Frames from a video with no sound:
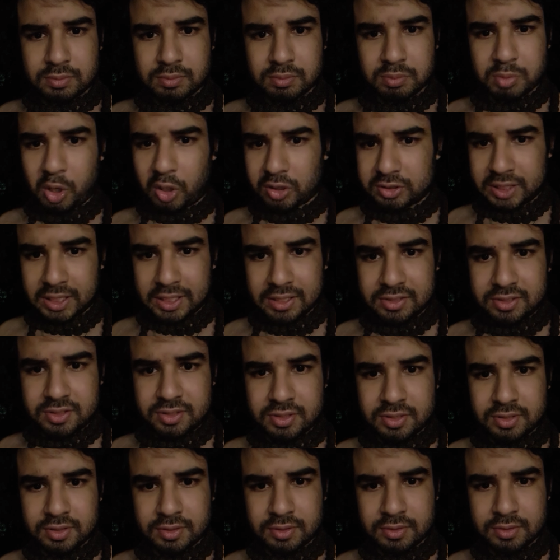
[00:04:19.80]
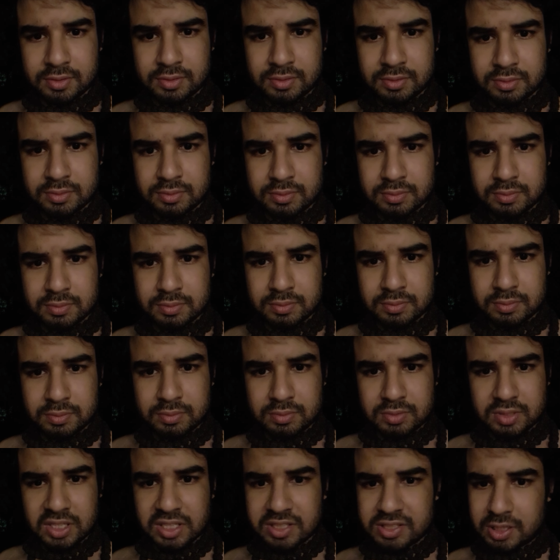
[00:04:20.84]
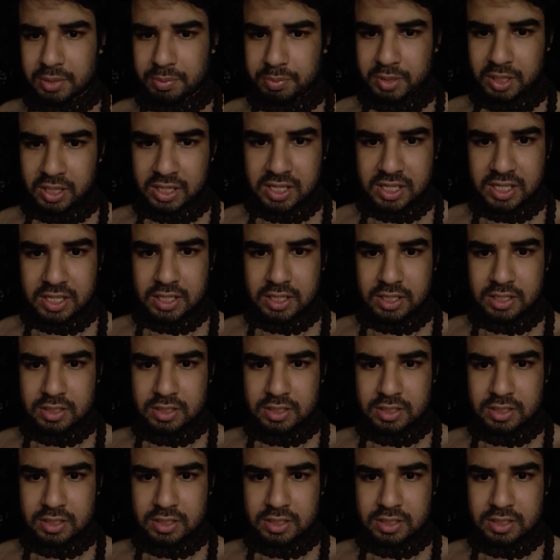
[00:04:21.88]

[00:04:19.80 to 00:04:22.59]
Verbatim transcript: ब्रॉथल्स ये सब कली